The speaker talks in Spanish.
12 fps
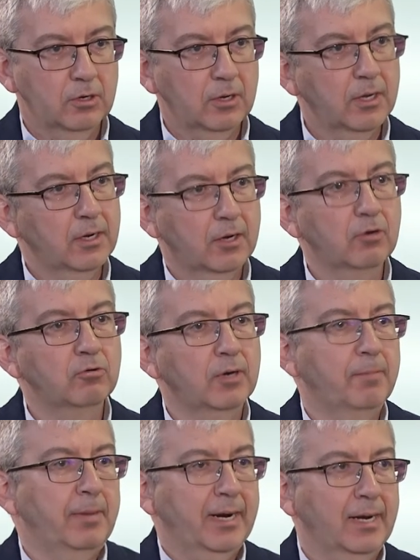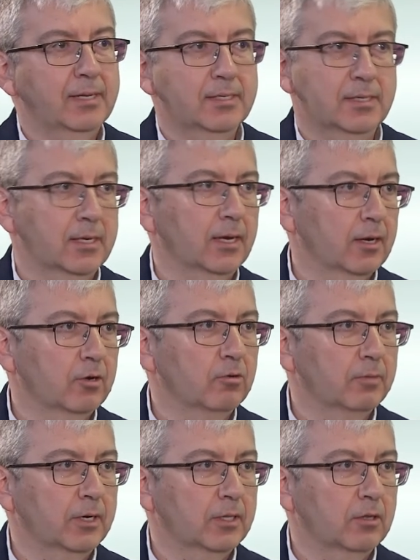generó una parálisis en el
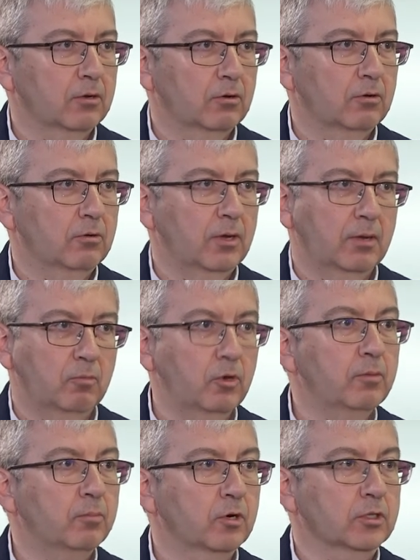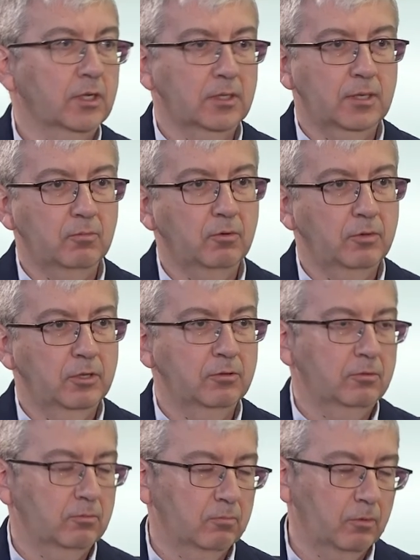comercio eh, muy importante en
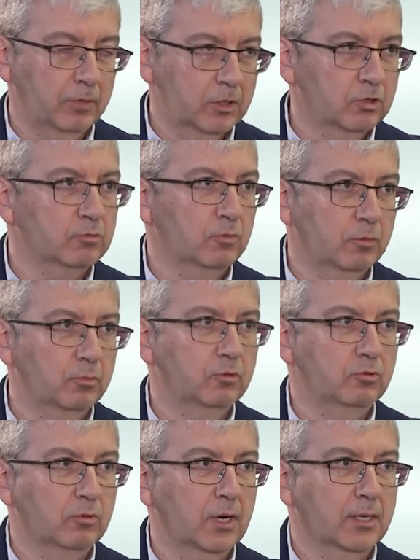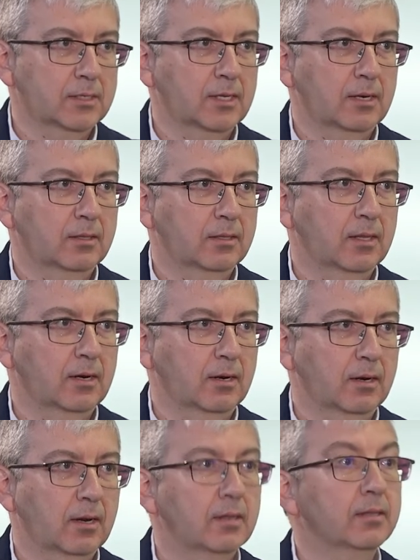momentos muy puntuales
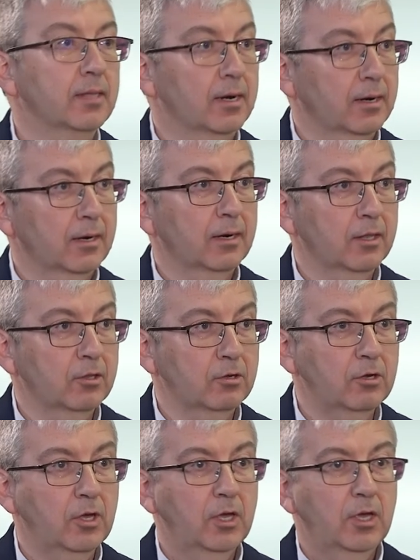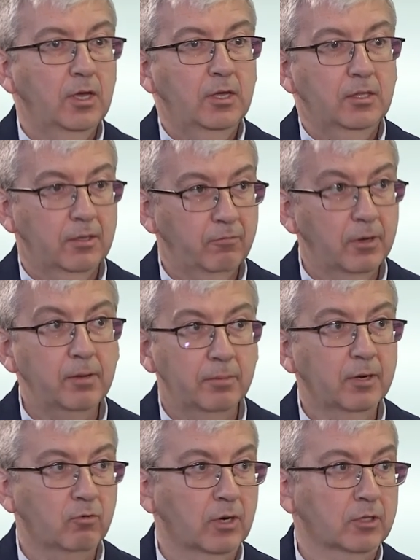del, del reinado de
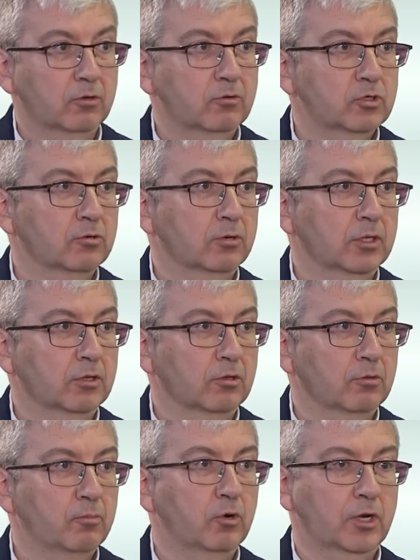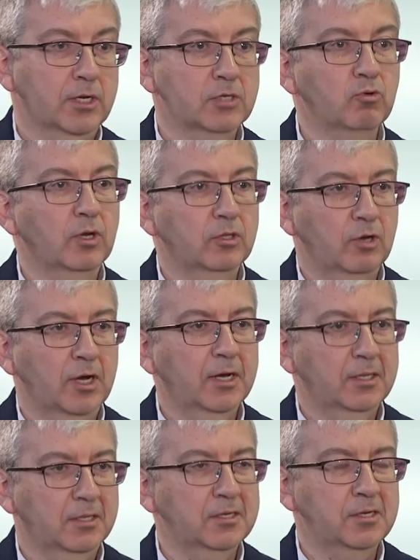Felipe IV, sobre todo, porque es cuando la
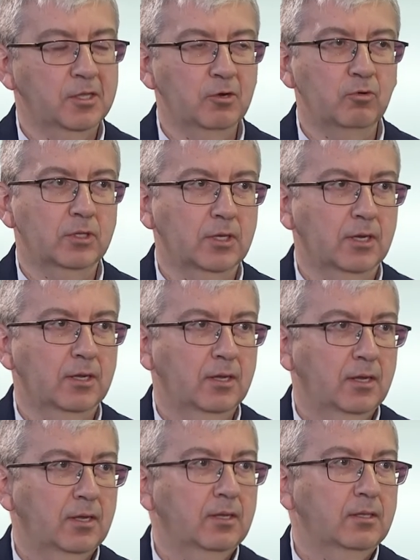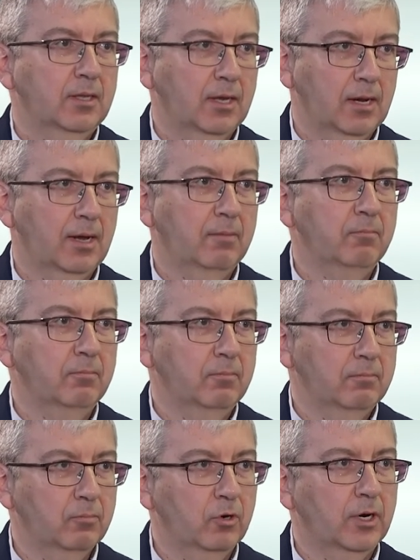gente se dio cuenta de que la
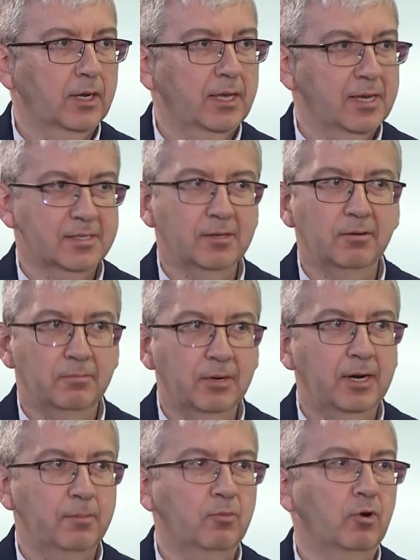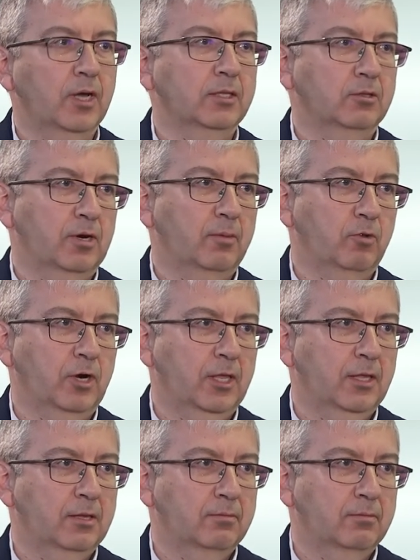monarquía estaba manipulando la moneda.